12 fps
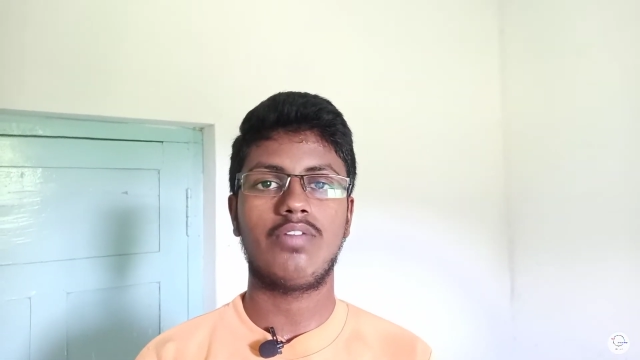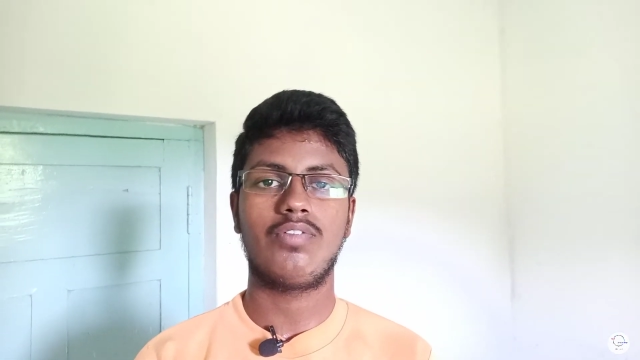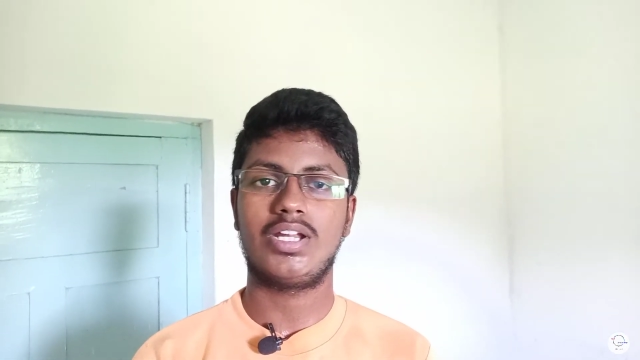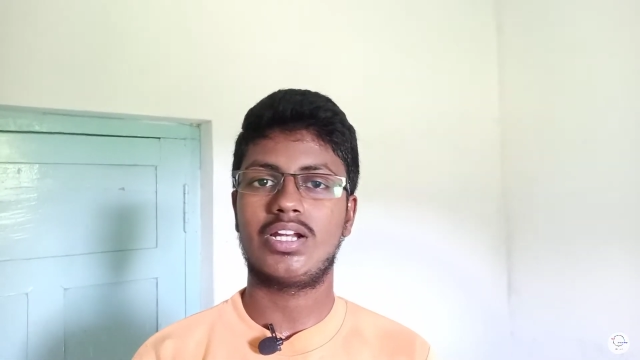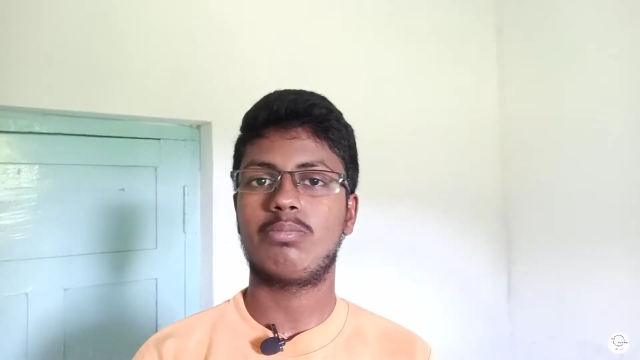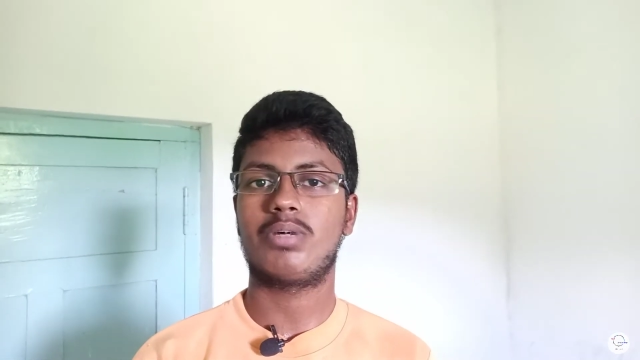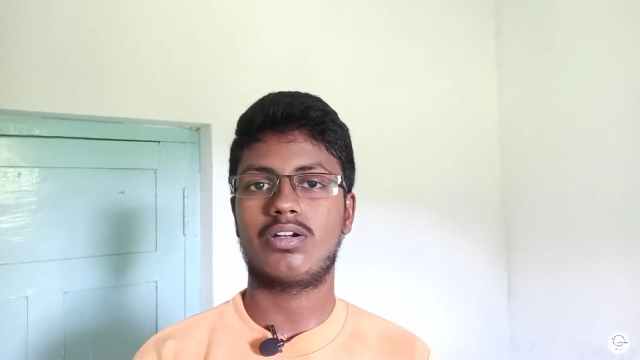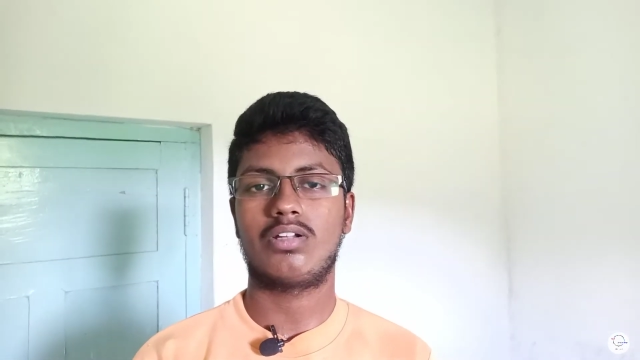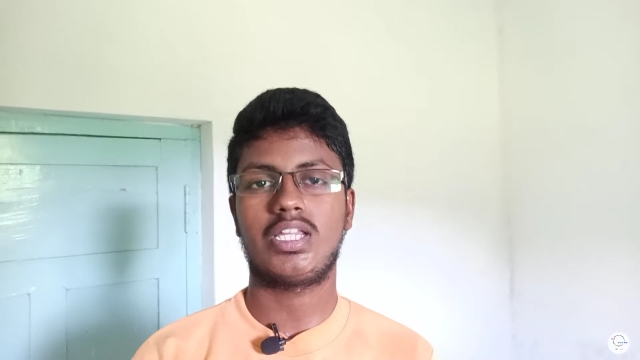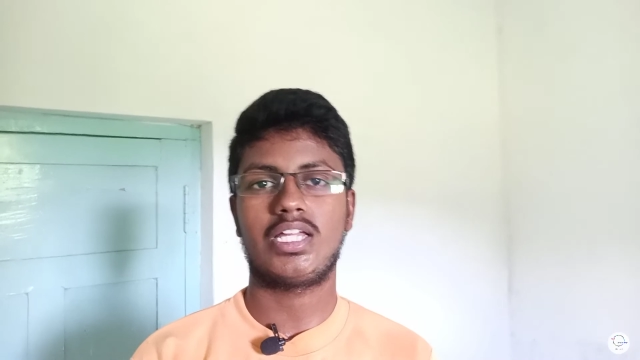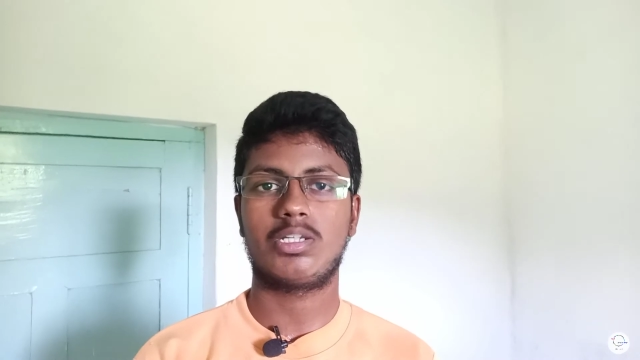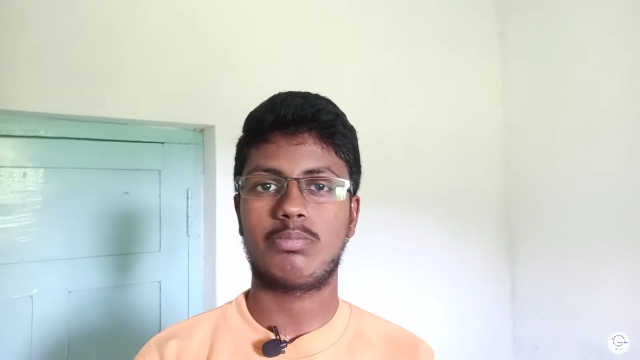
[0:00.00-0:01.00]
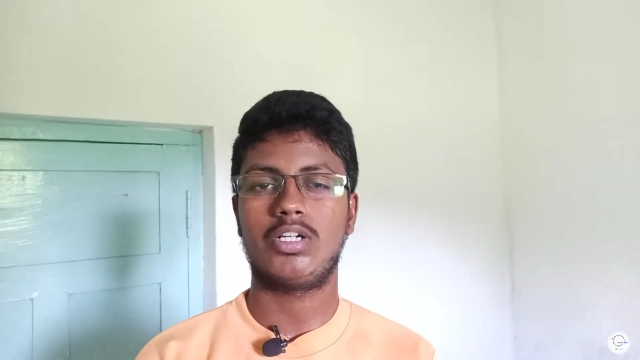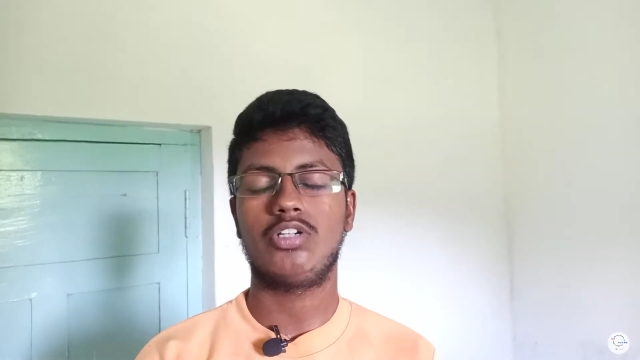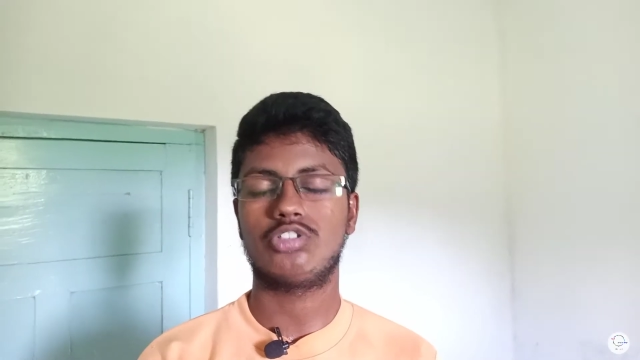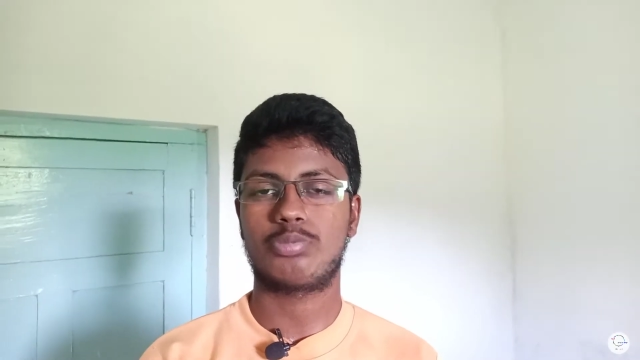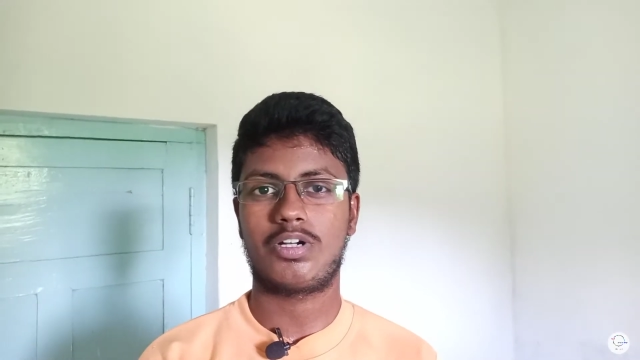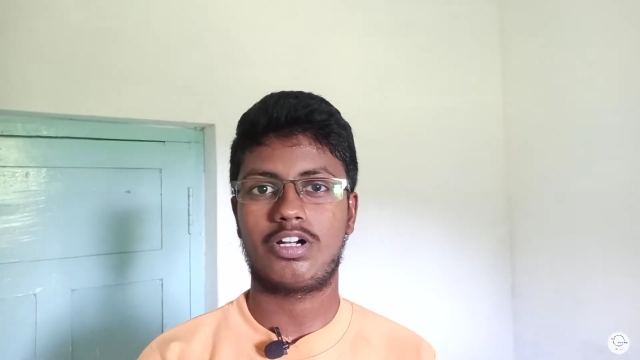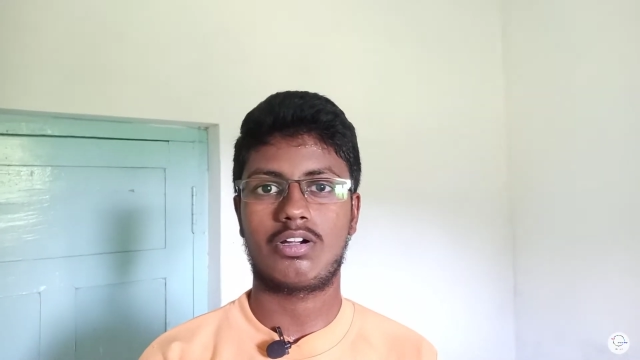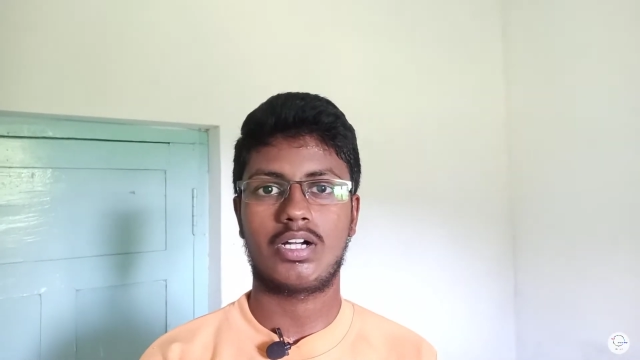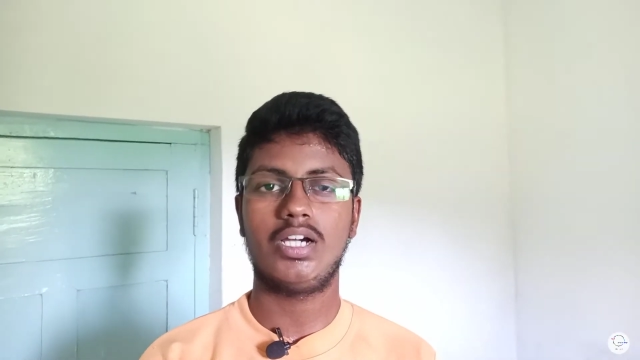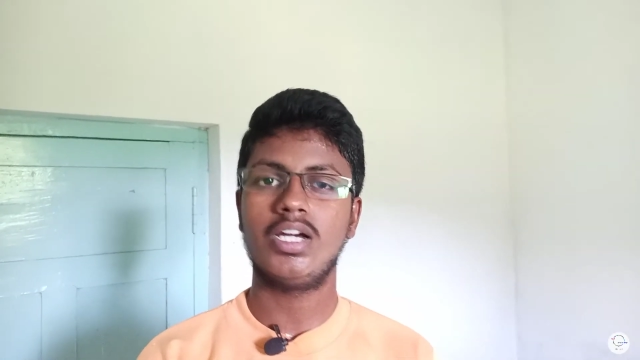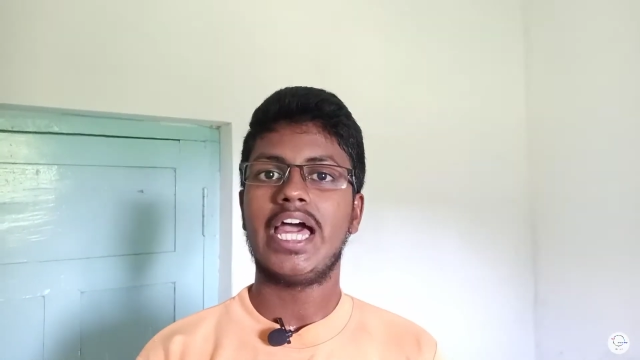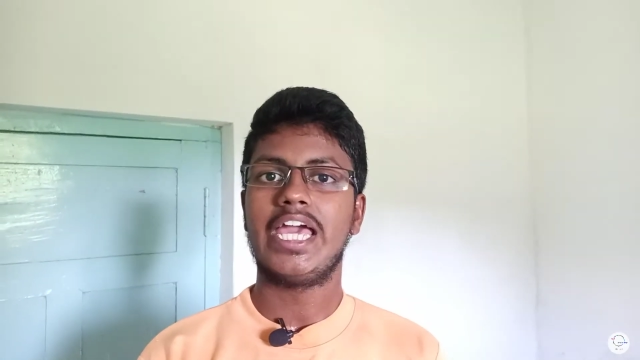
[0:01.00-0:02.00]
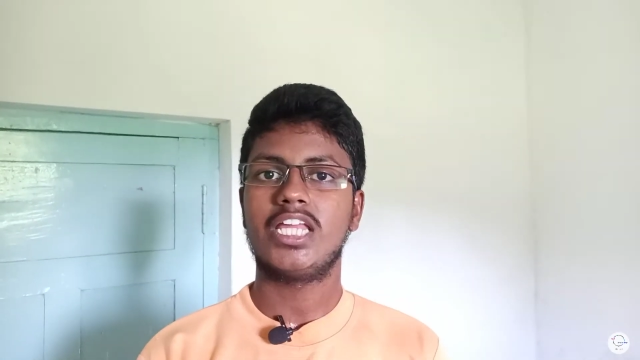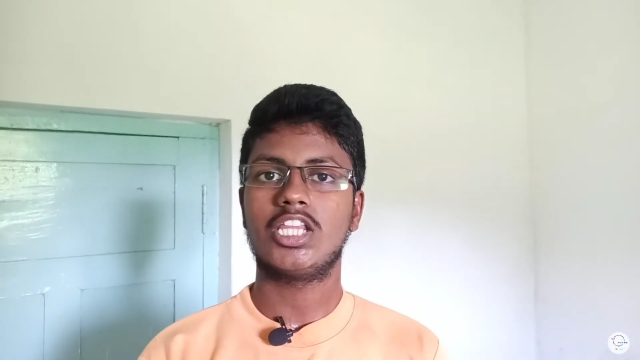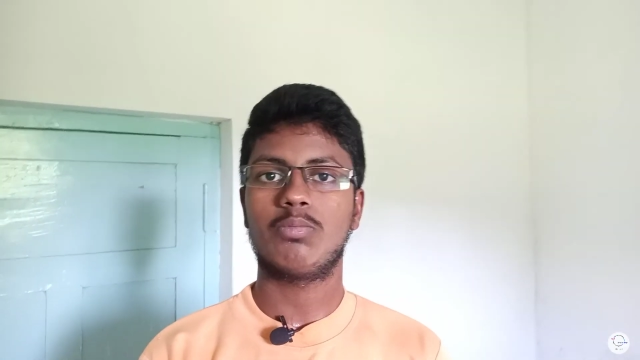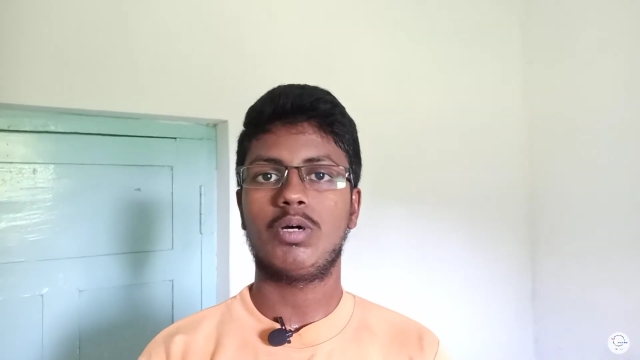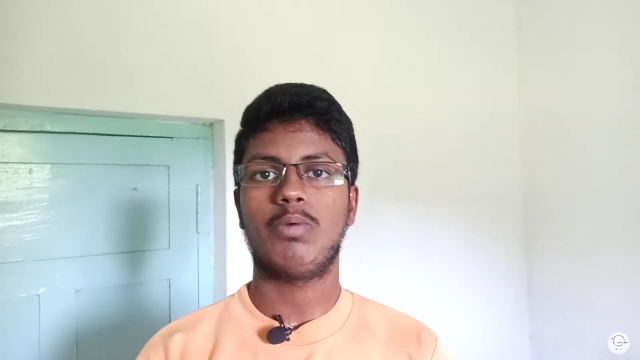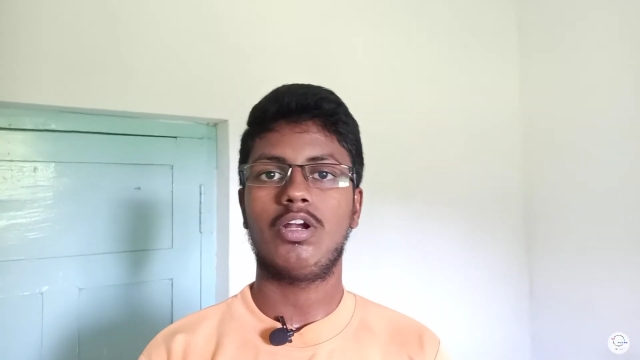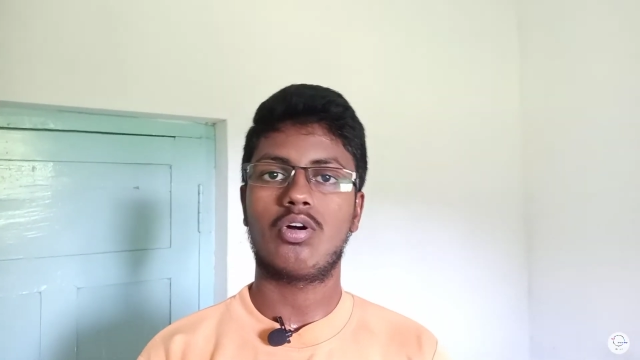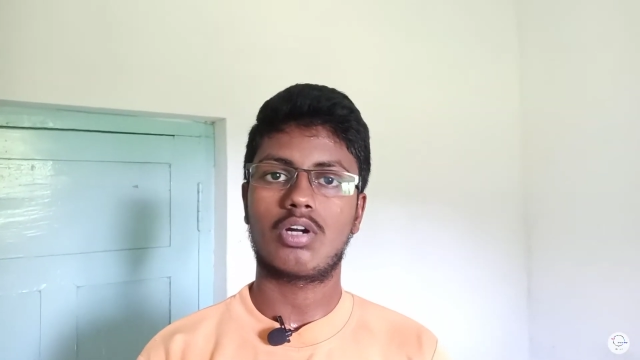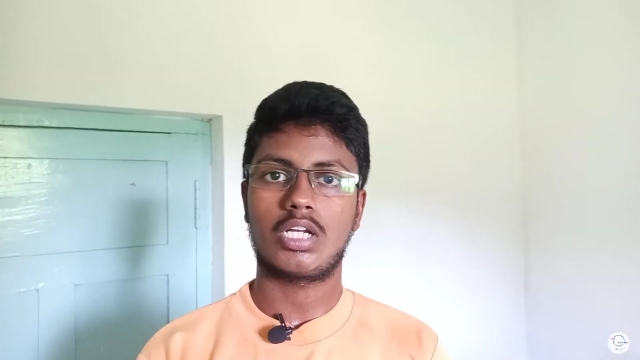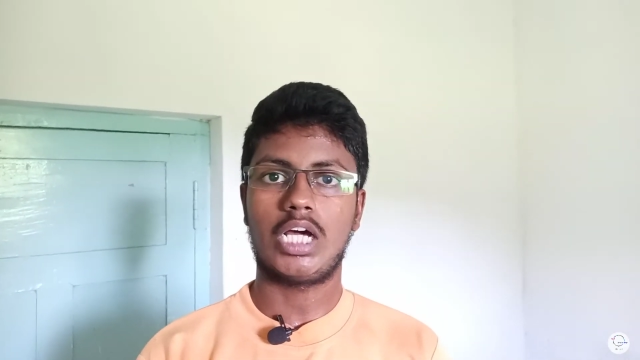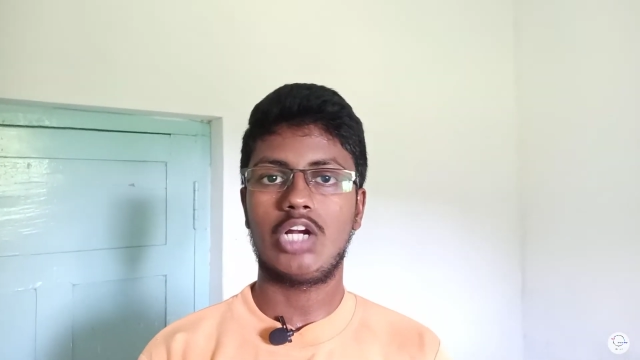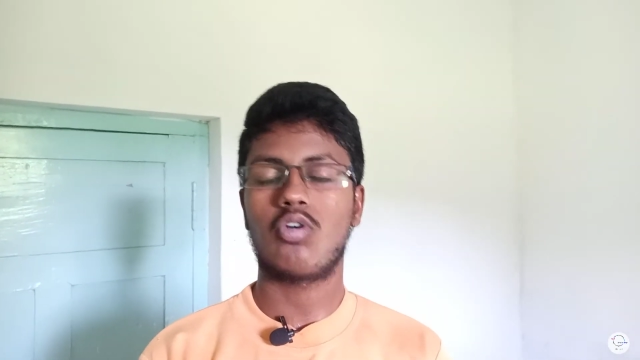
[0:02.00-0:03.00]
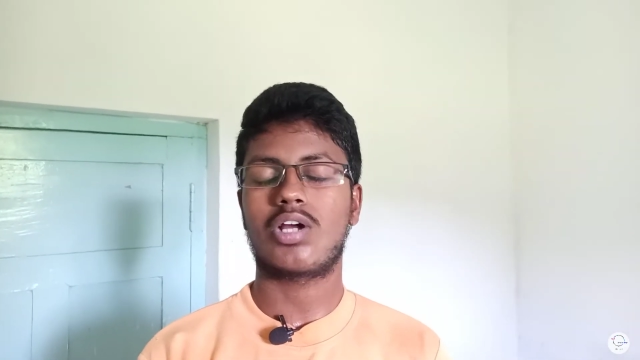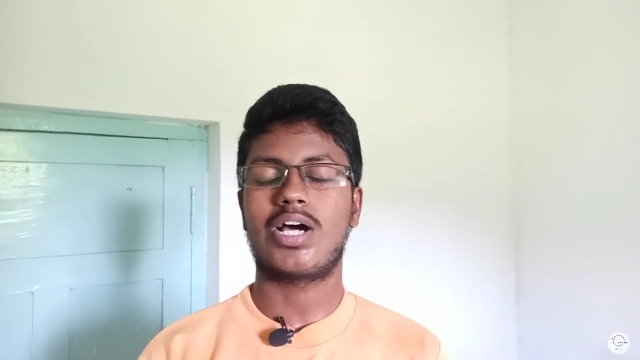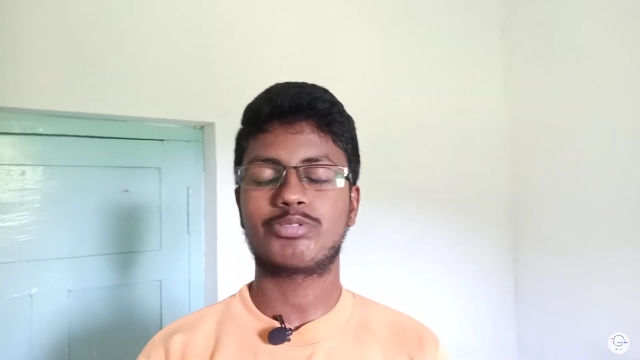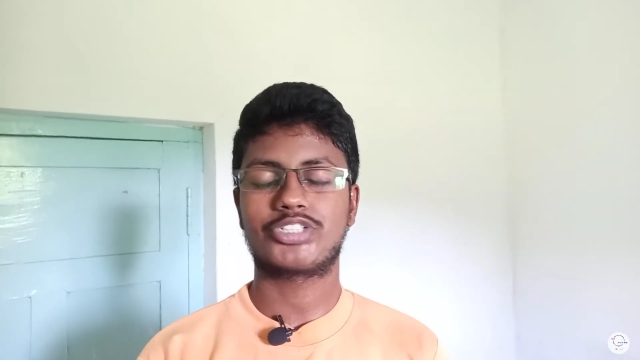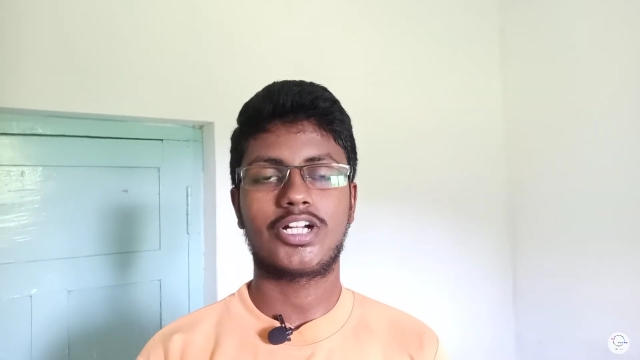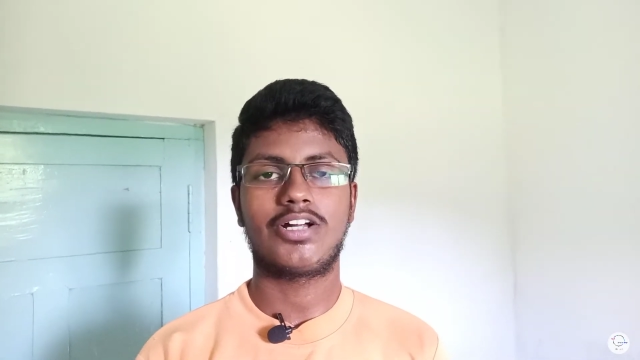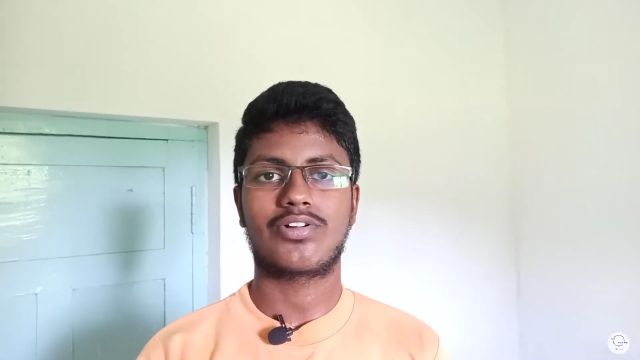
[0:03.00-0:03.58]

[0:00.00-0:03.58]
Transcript: வீட்டில் மட்டும் தாத்தா பாட்டி யூஸ் பண்ணுறாங்கன்னா இந்த மொபைல் ஒரு நல்ல ஒரு ஆப்ஷனாக